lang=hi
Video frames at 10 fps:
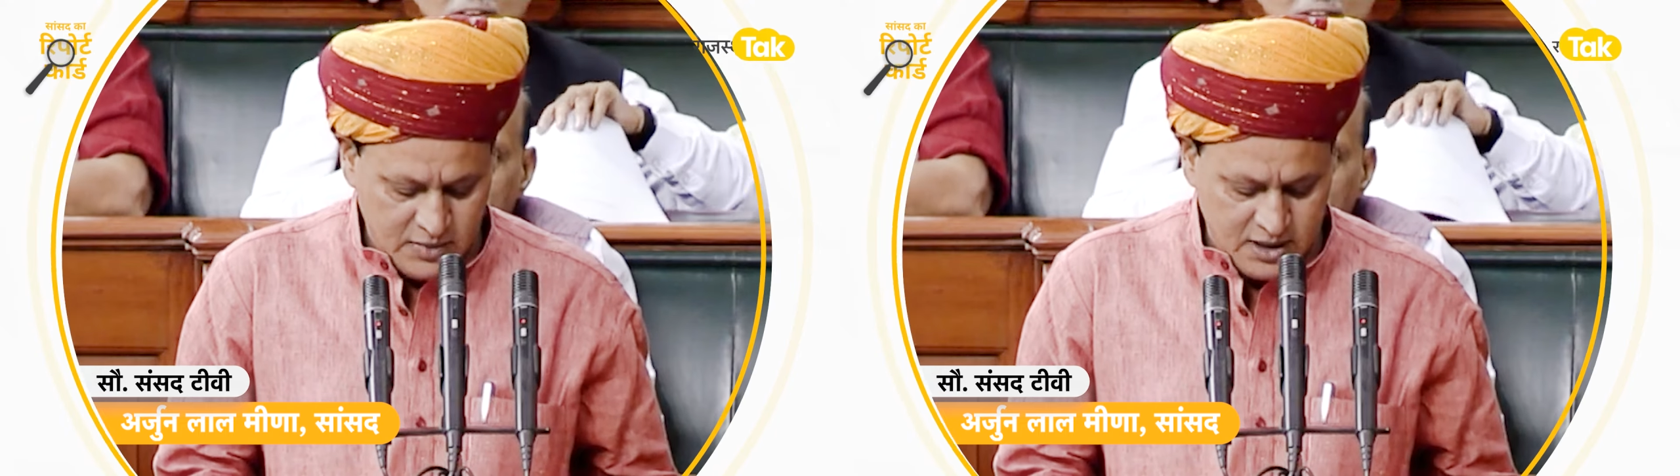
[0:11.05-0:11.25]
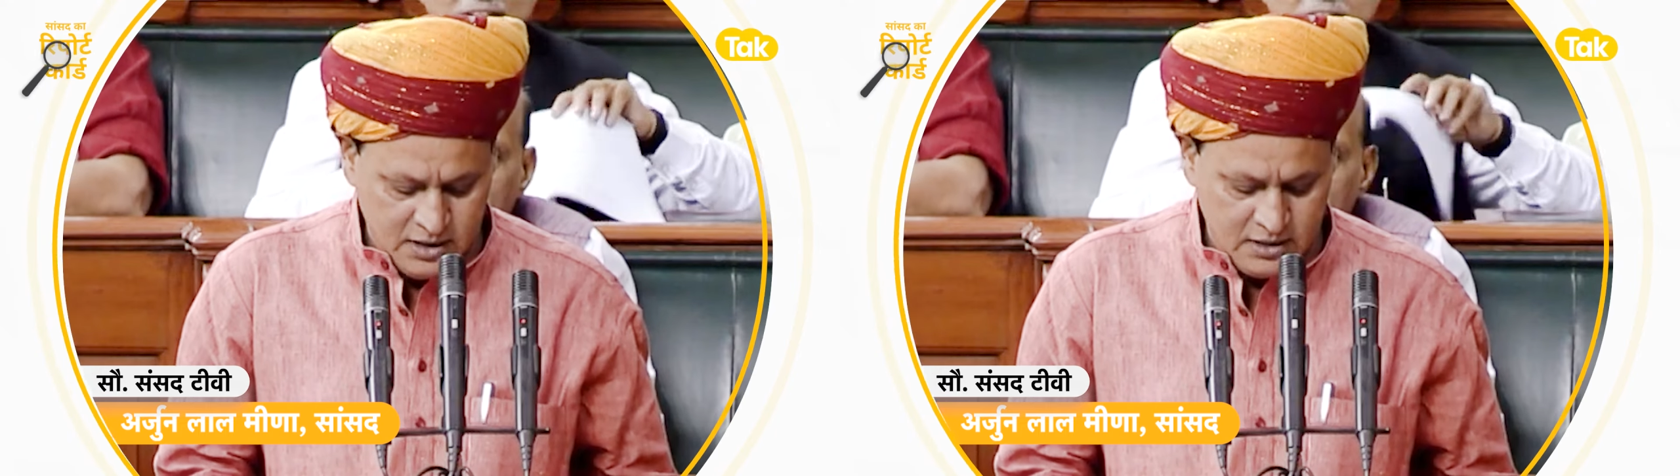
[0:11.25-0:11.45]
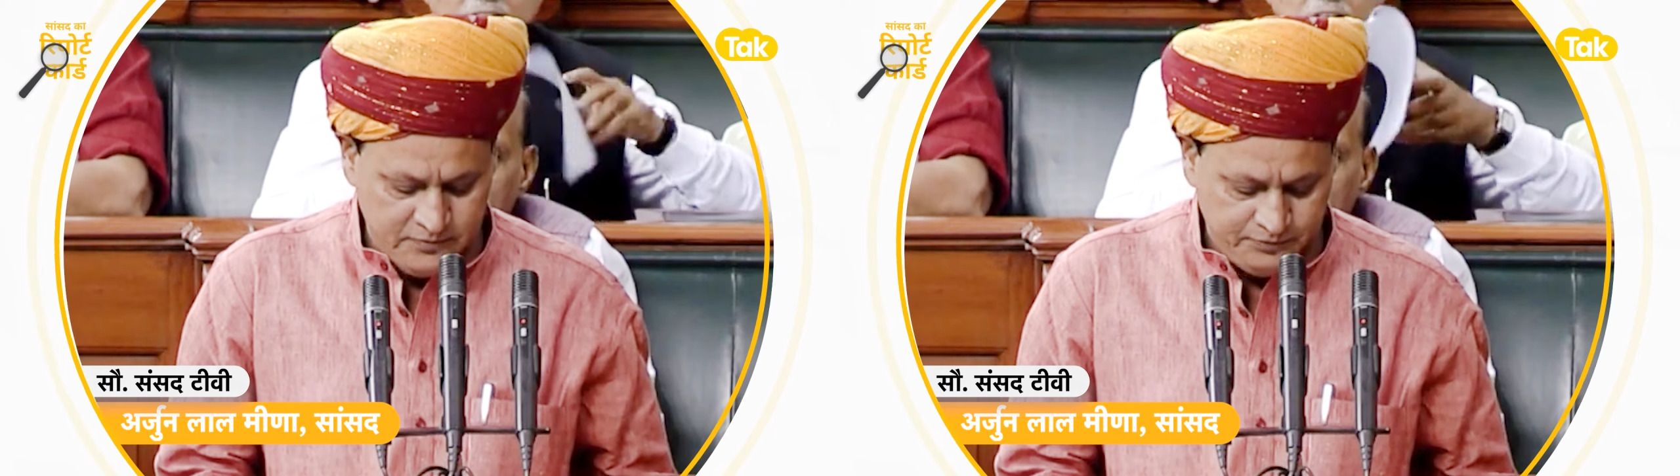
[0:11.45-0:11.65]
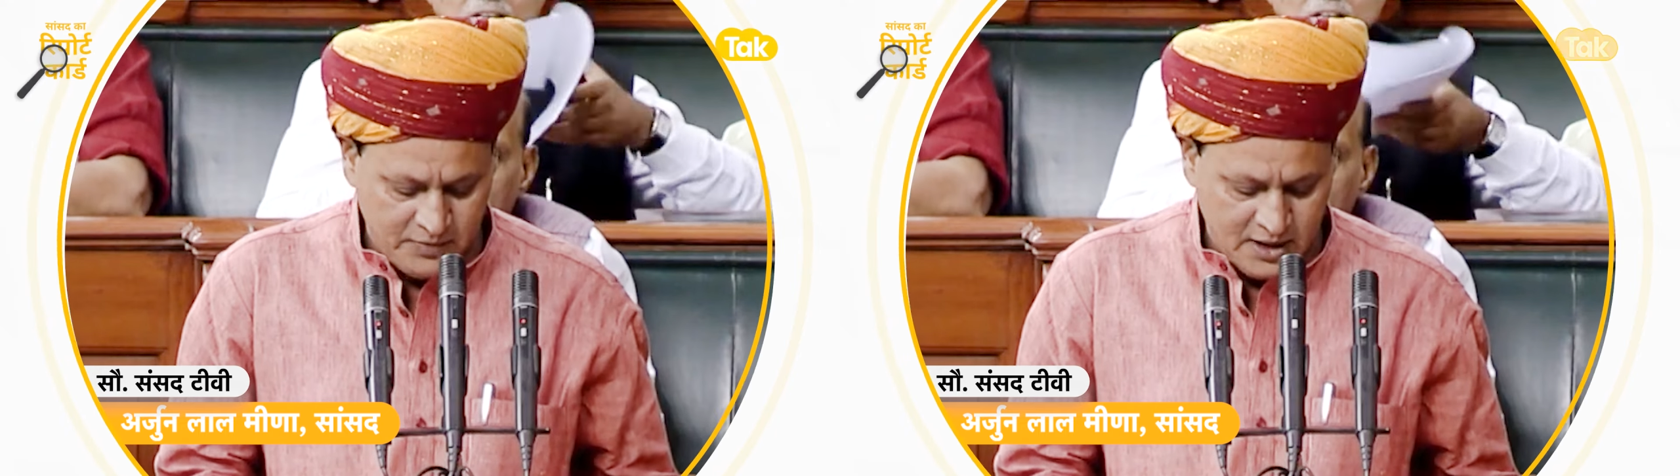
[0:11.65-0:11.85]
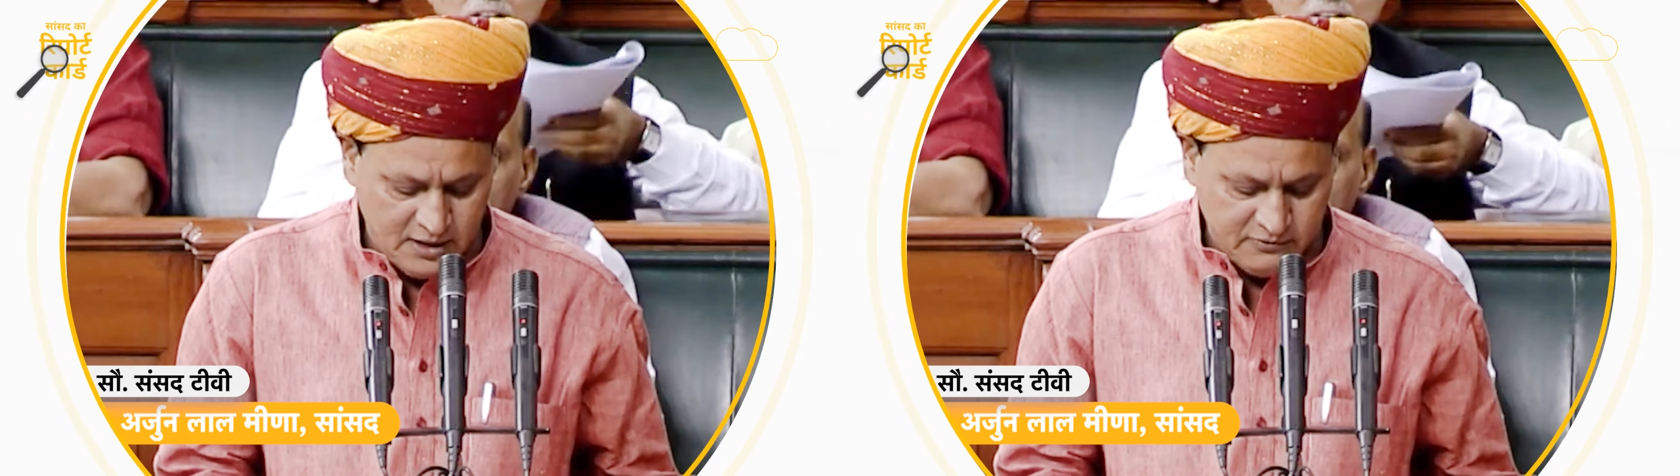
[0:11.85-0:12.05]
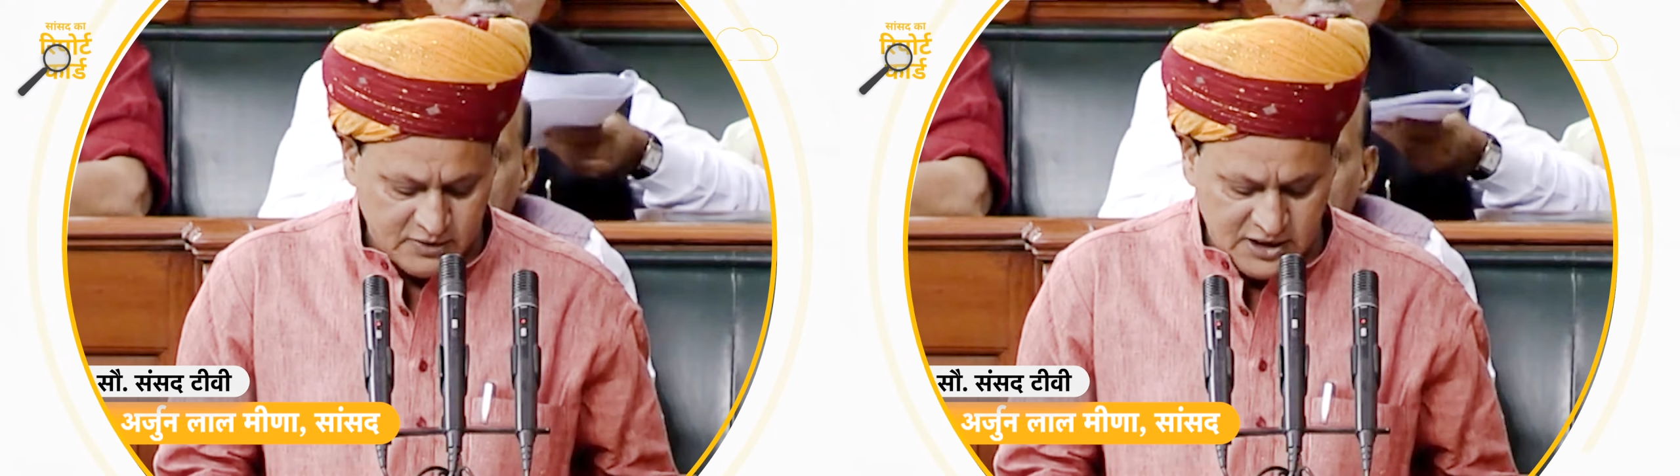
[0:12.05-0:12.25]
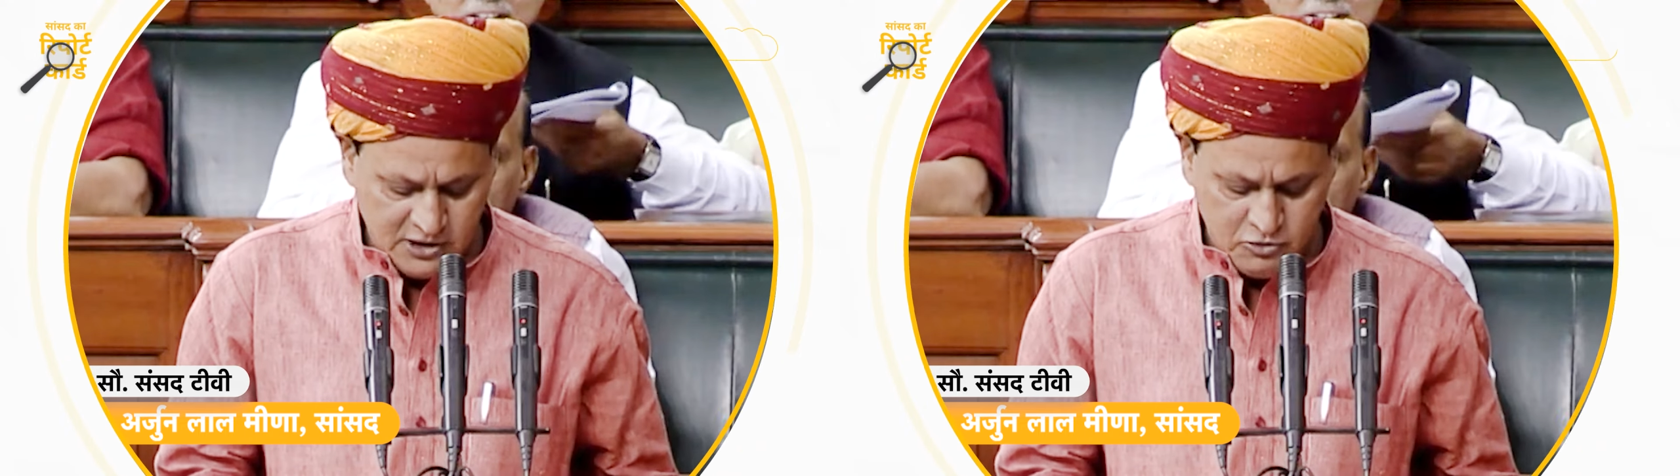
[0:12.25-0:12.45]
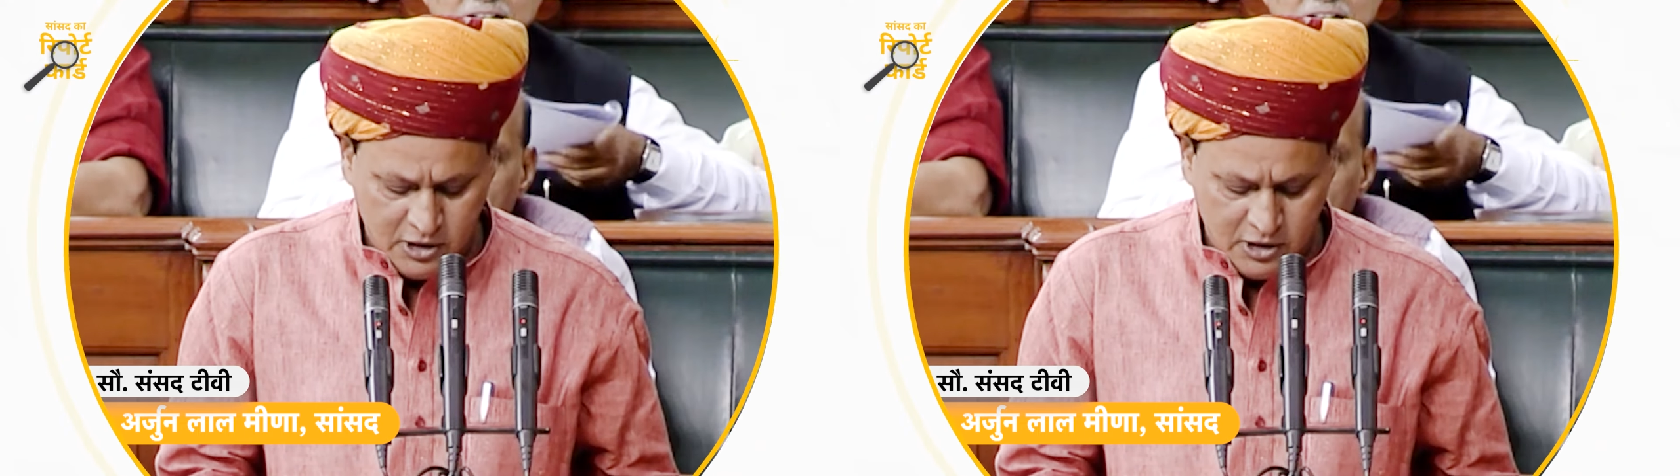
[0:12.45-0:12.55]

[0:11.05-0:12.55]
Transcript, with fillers: मैं विधि